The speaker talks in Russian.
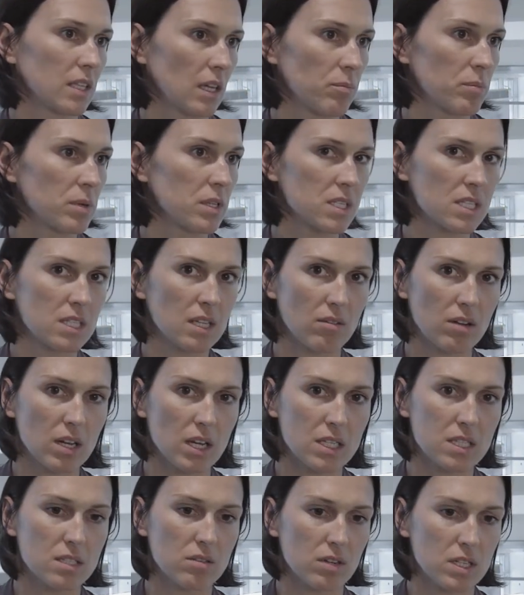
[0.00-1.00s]
там
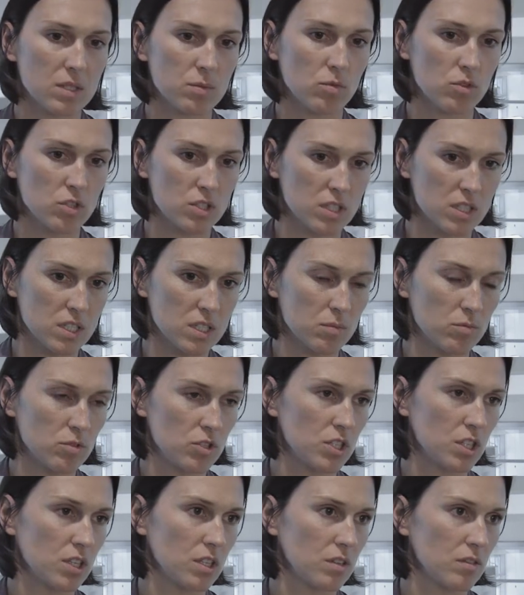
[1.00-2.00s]
предоставляется возможность
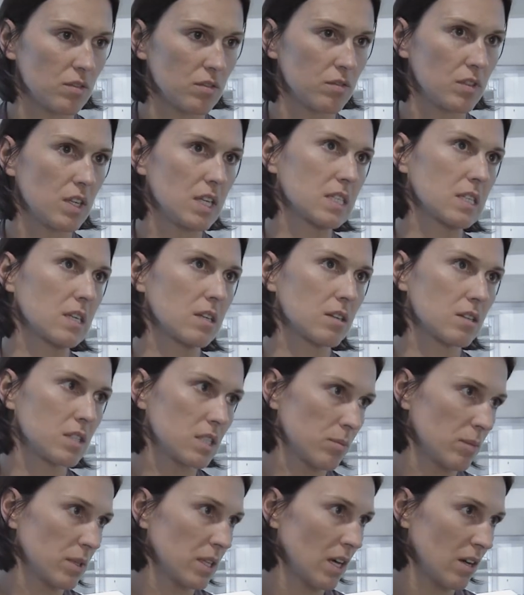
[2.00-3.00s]
обучения в нескольких
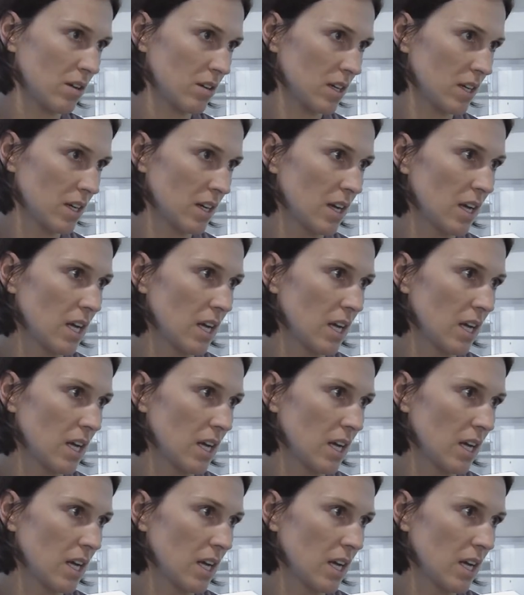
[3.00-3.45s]
семинарах,